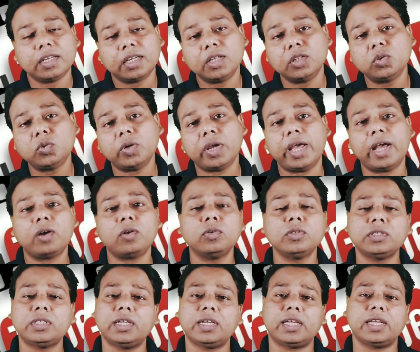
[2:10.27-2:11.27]
কিন্তু
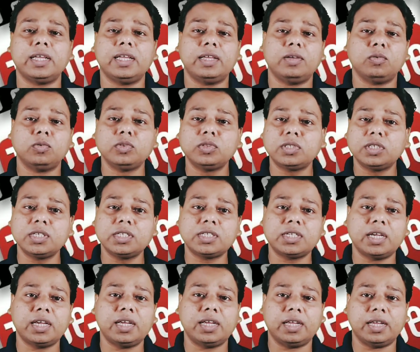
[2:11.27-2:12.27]
এখন থেকে
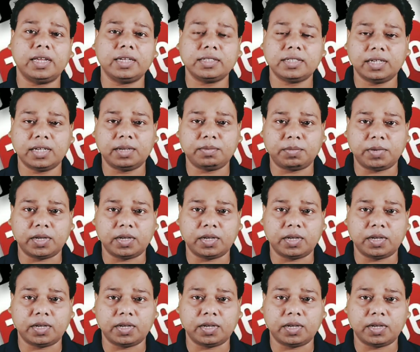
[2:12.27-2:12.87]
উনত্রিশে এই যে